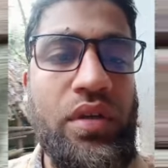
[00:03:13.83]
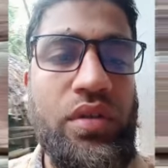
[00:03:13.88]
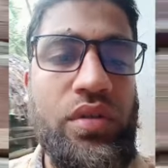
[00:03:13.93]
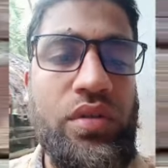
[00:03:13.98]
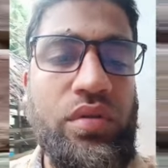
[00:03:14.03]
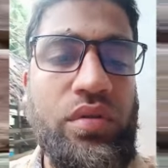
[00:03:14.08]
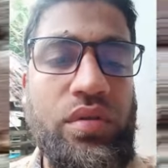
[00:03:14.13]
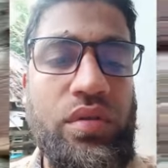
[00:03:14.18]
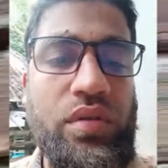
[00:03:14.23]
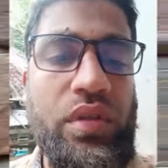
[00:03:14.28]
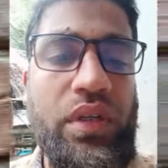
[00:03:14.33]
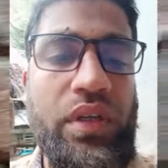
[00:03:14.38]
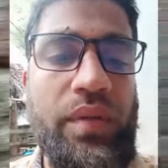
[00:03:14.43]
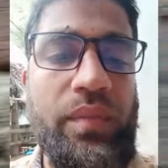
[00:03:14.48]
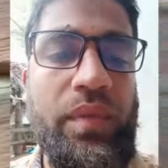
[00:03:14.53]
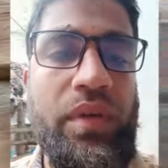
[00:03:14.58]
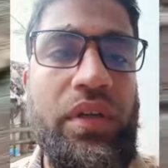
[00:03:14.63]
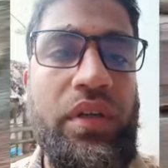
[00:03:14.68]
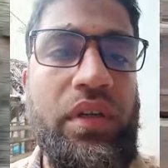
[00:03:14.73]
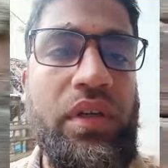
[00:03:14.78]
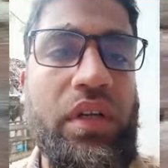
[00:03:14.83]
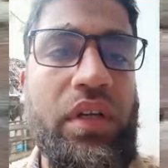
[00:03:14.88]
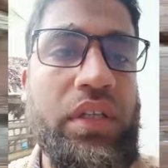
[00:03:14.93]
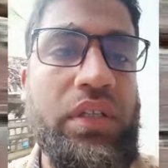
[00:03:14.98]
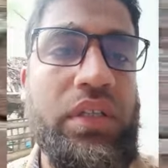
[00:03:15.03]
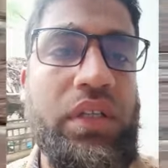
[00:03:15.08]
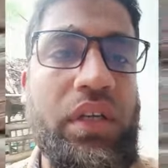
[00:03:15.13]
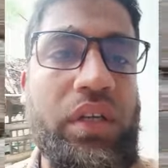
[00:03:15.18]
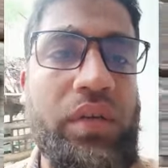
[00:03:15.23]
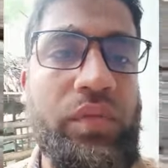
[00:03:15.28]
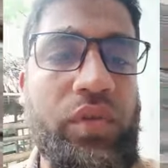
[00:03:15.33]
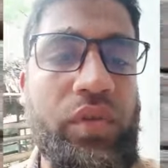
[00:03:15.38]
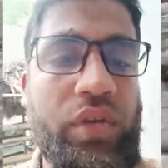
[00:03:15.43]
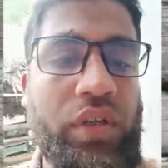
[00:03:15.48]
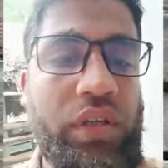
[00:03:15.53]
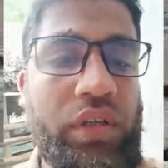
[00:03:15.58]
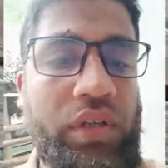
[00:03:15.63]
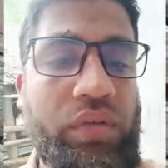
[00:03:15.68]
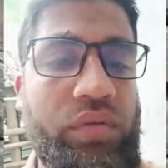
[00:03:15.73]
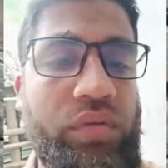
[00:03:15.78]
সুস্থ থাকবেন আসসালামু
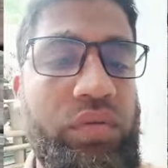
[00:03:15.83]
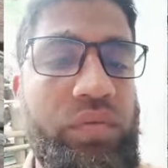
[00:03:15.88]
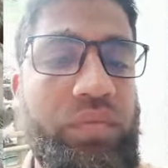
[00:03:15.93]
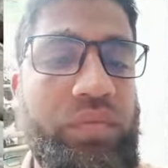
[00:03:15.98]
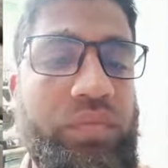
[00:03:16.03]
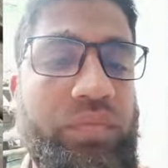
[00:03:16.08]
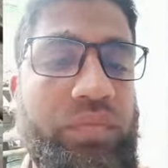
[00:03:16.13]
আলাইকুম